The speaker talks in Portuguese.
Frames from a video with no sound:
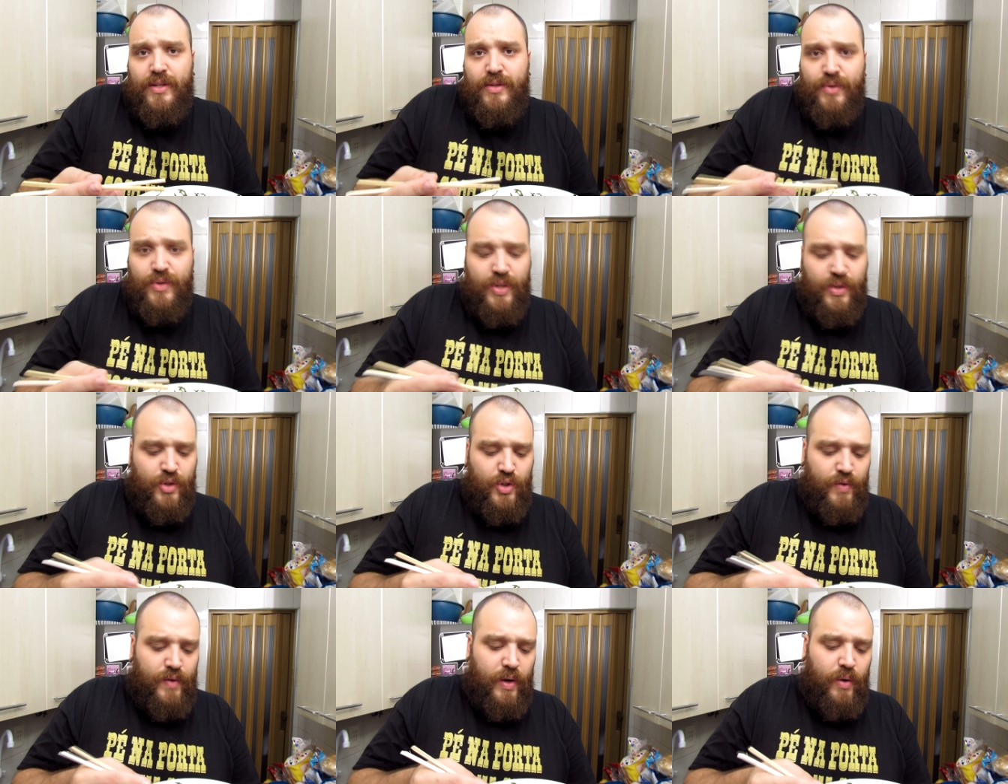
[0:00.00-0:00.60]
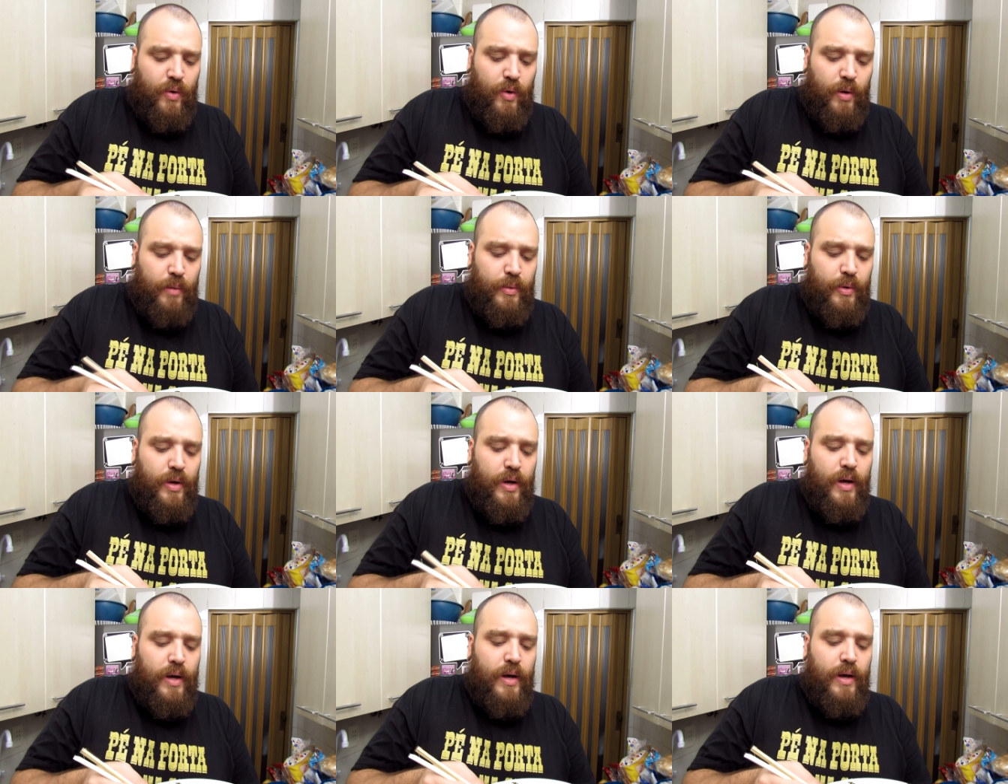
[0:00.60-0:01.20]
se você não tiver como,
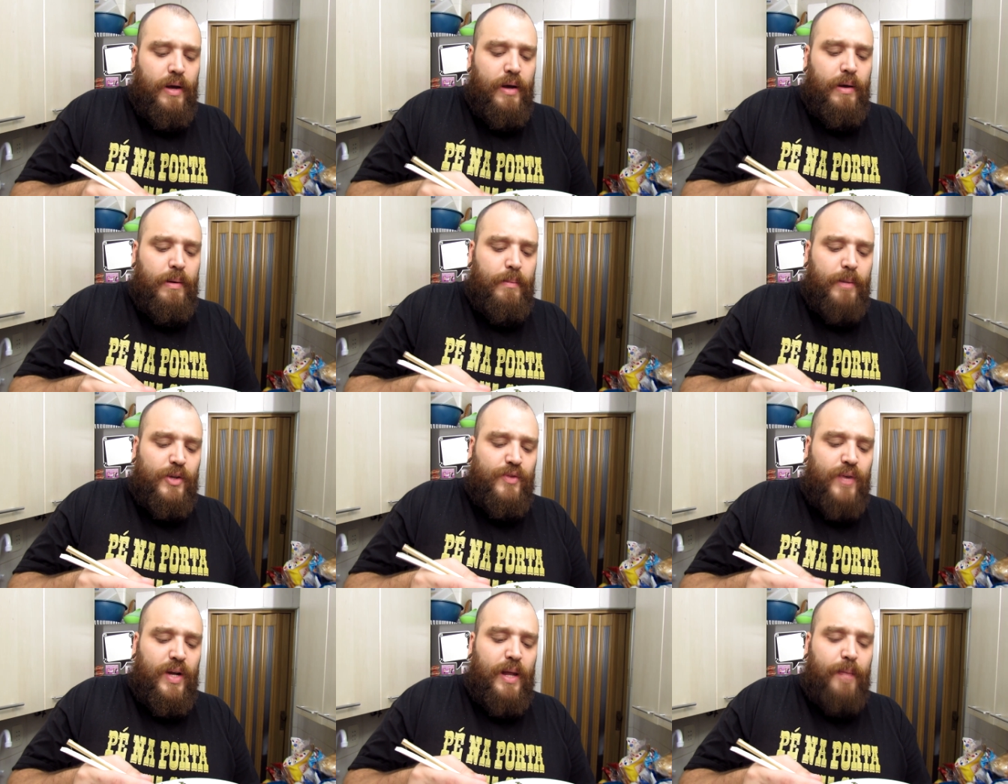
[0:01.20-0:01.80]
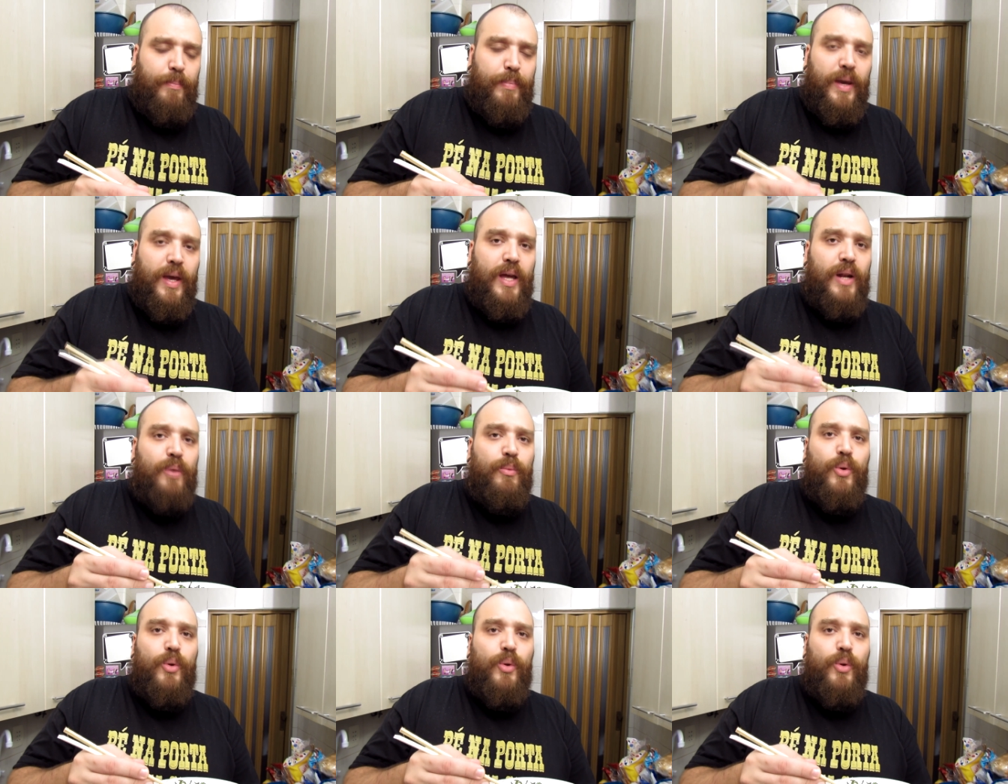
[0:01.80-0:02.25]
mas vale a pena.